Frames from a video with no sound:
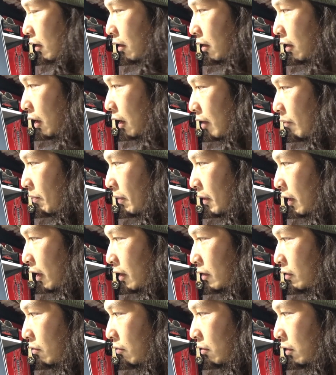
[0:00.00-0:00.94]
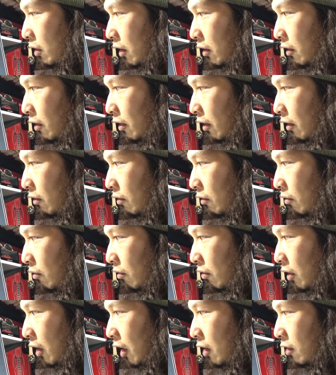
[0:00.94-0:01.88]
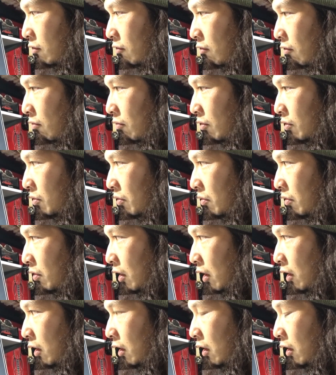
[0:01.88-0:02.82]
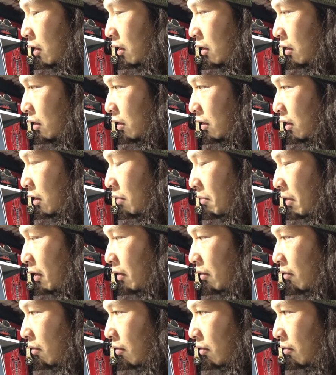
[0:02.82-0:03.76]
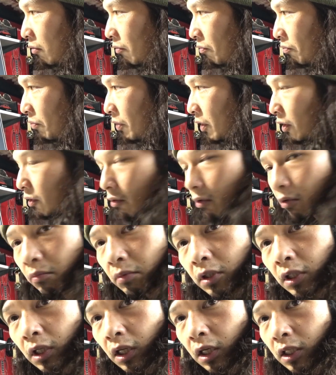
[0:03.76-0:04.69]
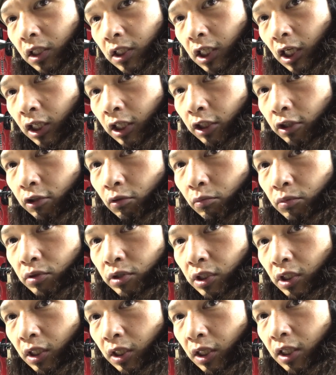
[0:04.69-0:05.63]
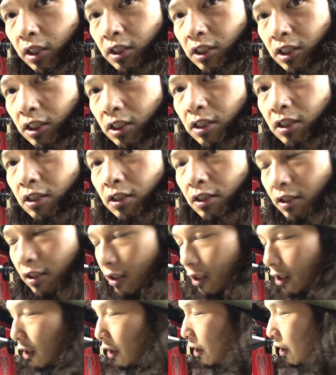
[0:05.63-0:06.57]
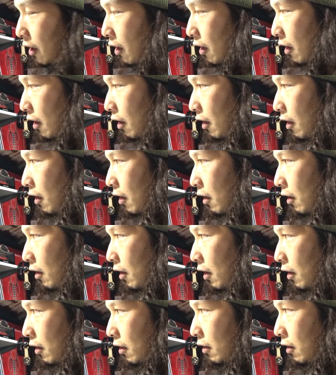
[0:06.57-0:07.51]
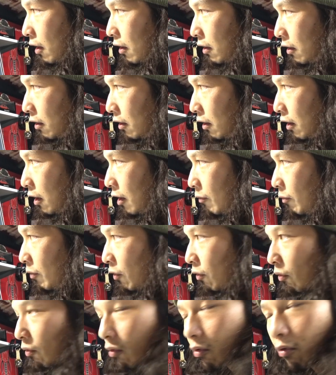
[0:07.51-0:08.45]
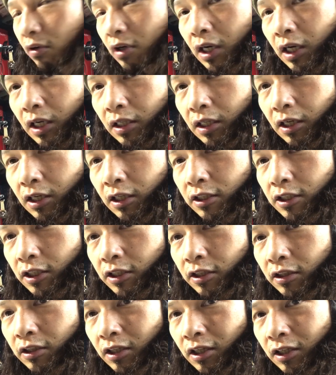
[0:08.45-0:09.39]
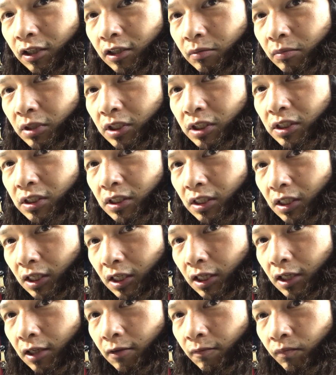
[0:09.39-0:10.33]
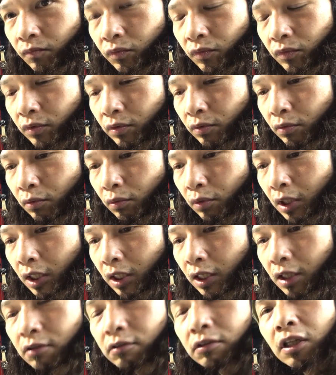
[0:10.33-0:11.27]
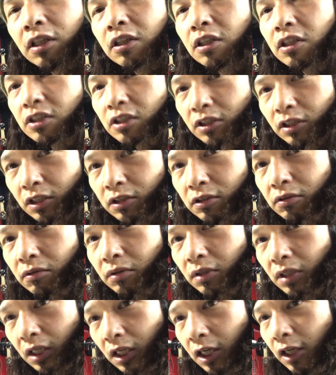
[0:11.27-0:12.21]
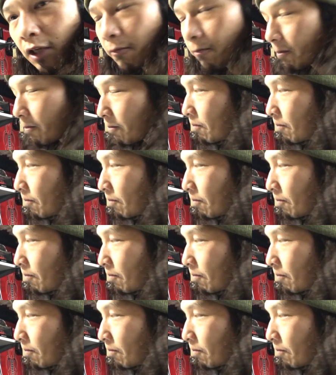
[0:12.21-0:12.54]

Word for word: んだんやっぱね、そうなっていくと内装もそんなに今のビートルみたいにシャキッともしてないし、なんかだんだんやっぱ心が離れちゃっていきまして、乗らなくなっていっちゃったんですよね。